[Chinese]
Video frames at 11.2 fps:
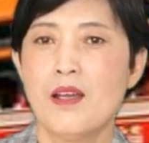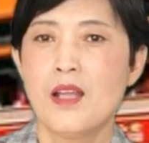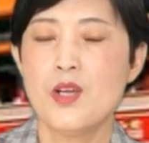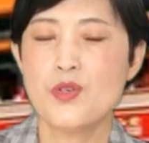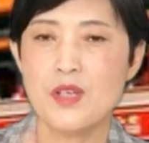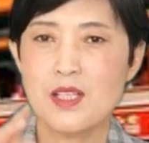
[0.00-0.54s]

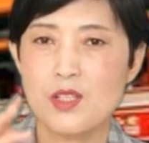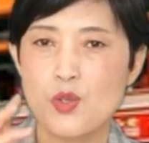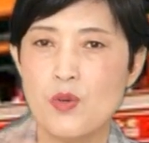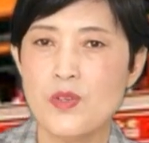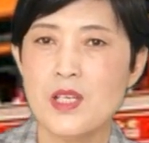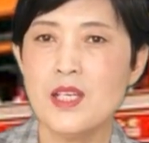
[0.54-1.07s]
他说
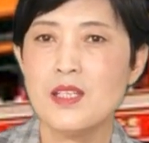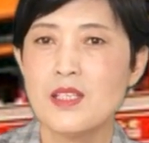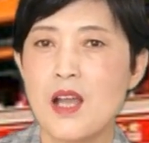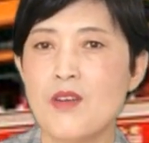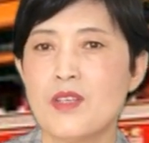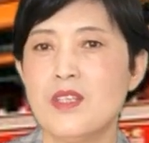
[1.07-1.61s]
中医
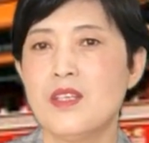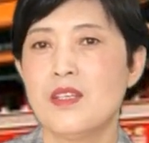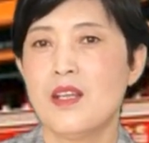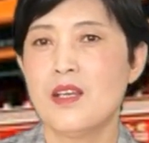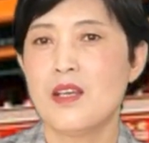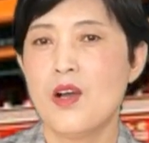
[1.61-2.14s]
到你体
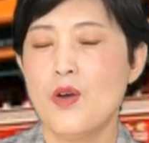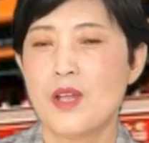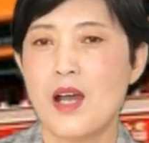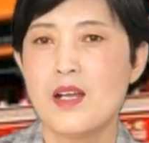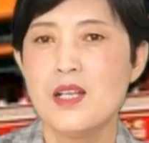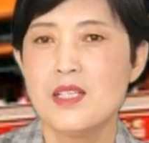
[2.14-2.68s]
内以后
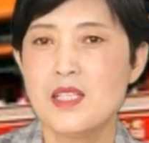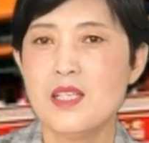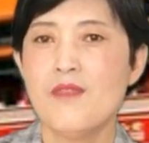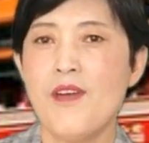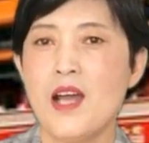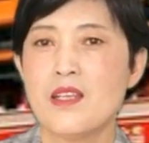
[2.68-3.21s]
呢，
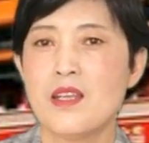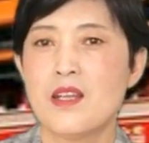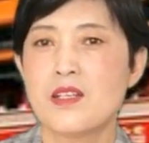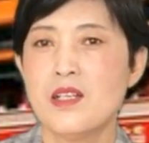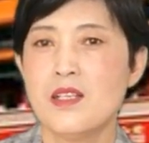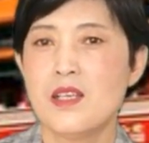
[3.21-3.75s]
激发你的
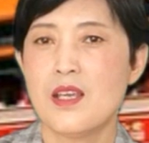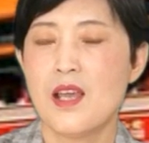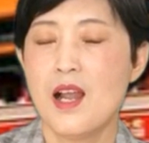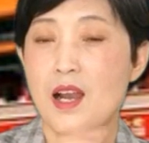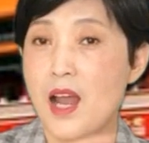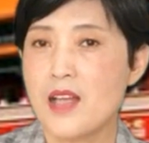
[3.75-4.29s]
身体
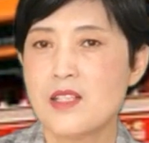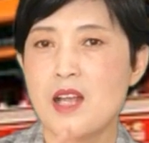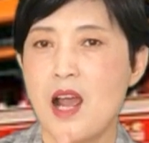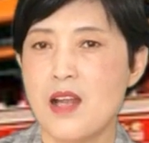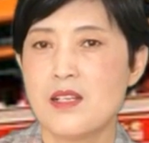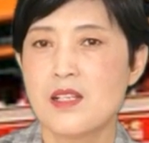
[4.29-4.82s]
来
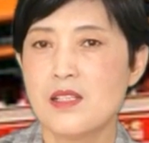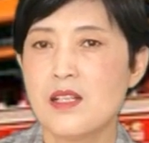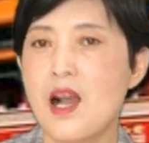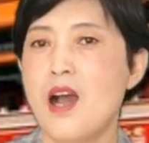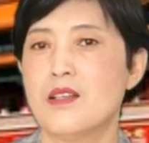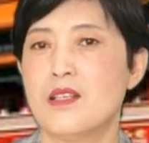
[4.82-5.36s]
产生
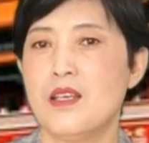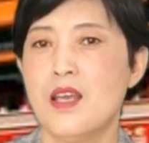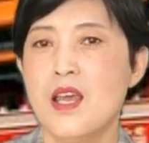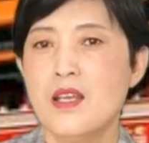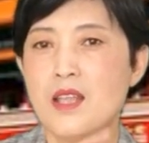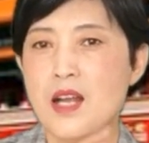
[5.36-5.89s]
抗体，
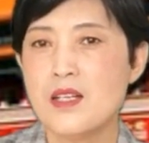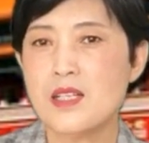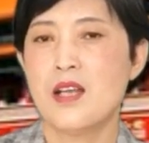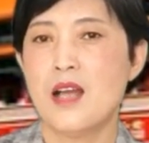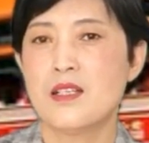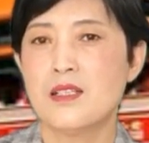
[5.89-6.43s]
但是
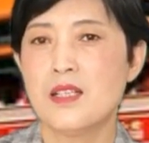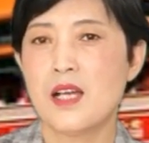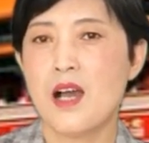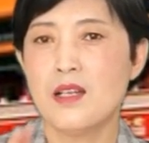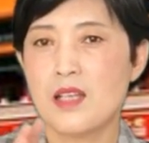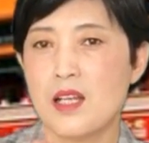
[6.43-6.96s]
产生这
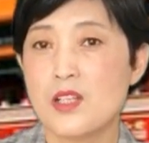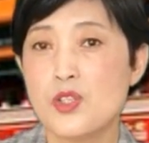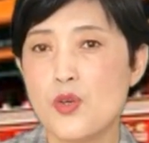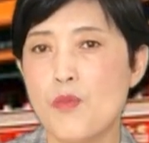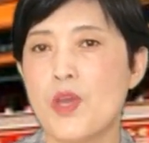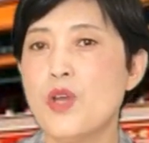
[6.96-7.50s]
抗体的
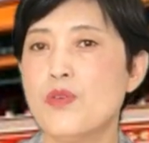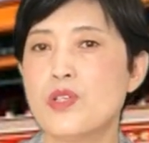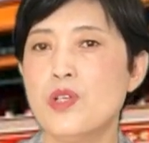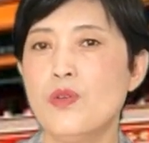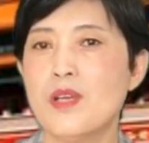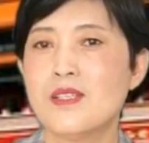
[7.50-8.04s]
就没有
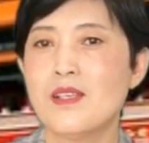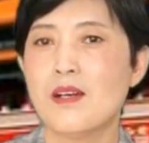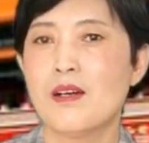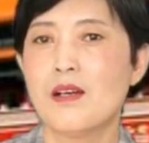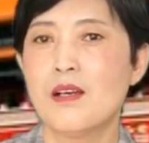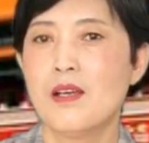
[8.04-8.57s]
针对性。
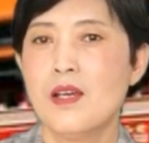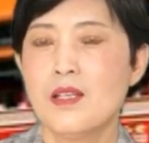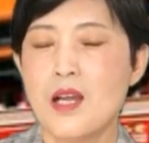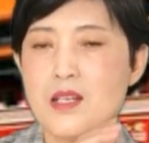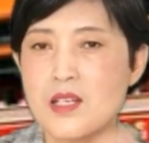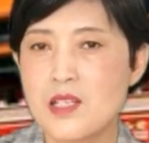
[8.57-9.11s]

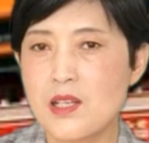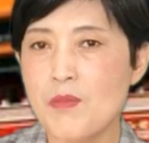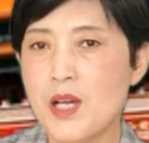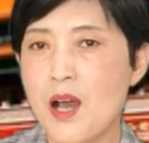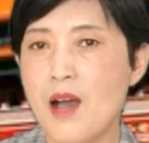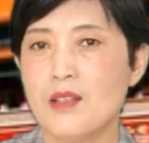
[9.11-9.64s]
它是什
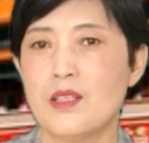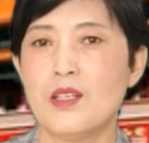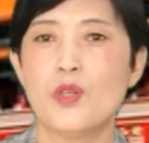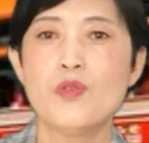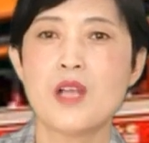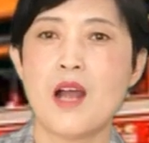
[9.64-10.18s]
么抗体
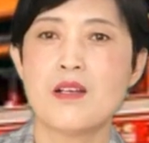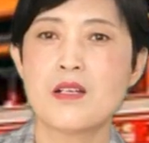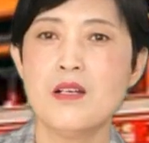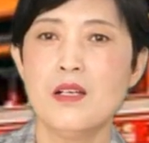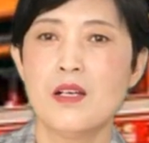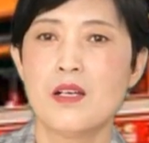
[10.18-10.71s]
都产
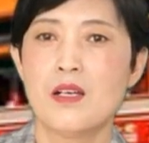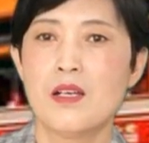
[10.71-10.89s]
生，